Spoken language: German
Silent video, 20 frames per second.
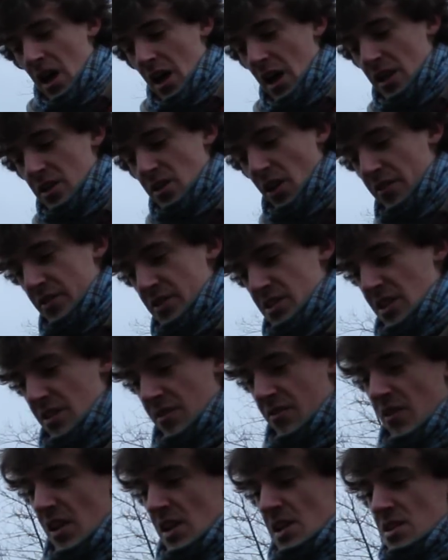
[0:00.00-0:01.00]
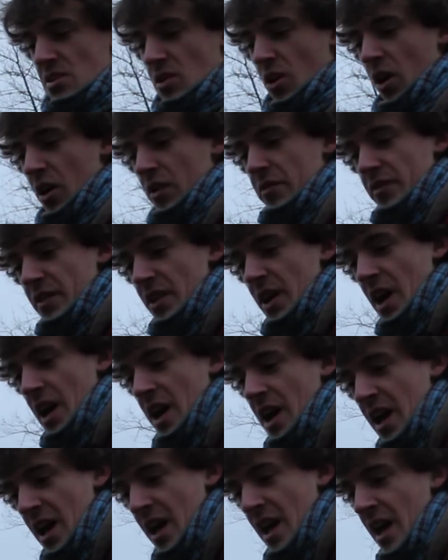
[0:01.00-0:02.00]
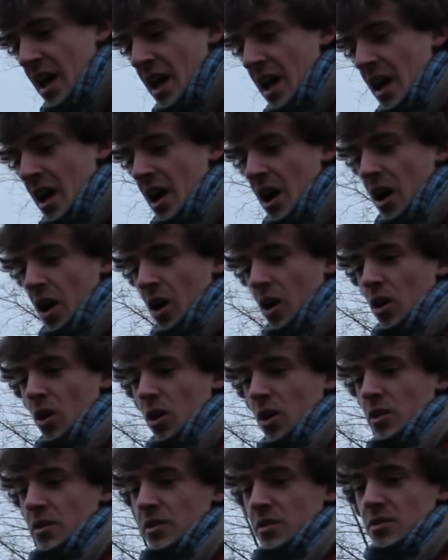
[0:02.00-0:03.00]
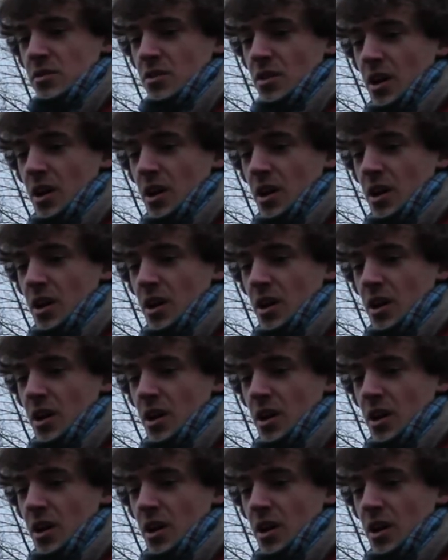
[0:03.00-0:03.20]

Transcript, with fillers: Ich hoffe, es hat ein wenig geholfen. Und